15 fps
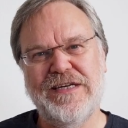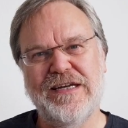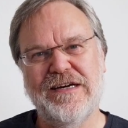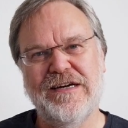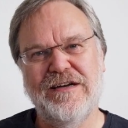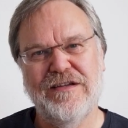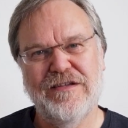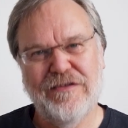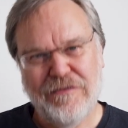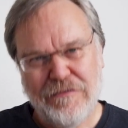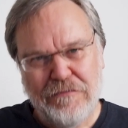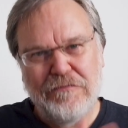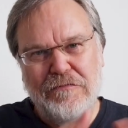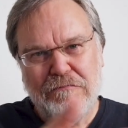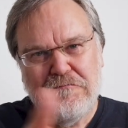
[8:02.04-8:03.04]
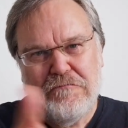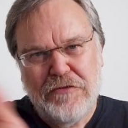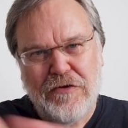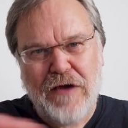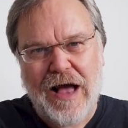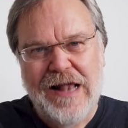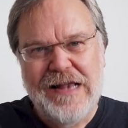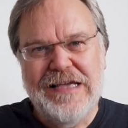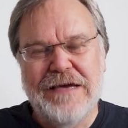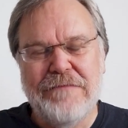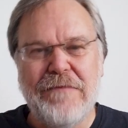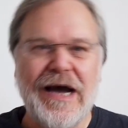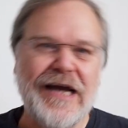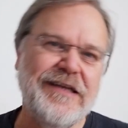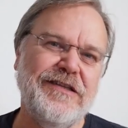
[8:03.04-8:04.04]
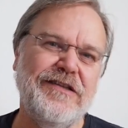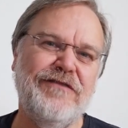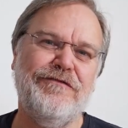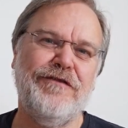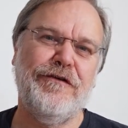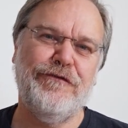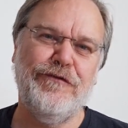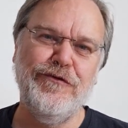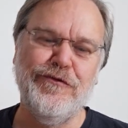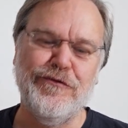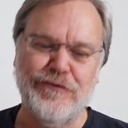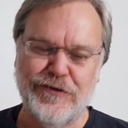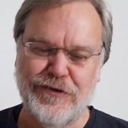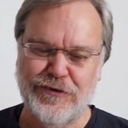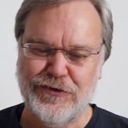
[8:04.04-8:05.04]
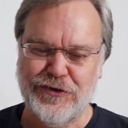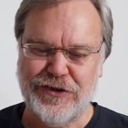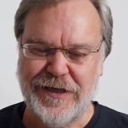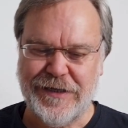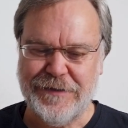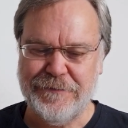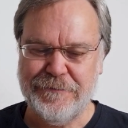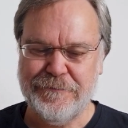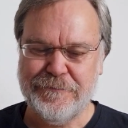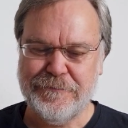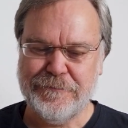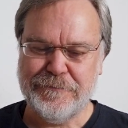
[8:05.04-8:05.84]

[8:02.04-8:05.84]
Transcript: wieder zur allgemeinen Verfügung zu stellen.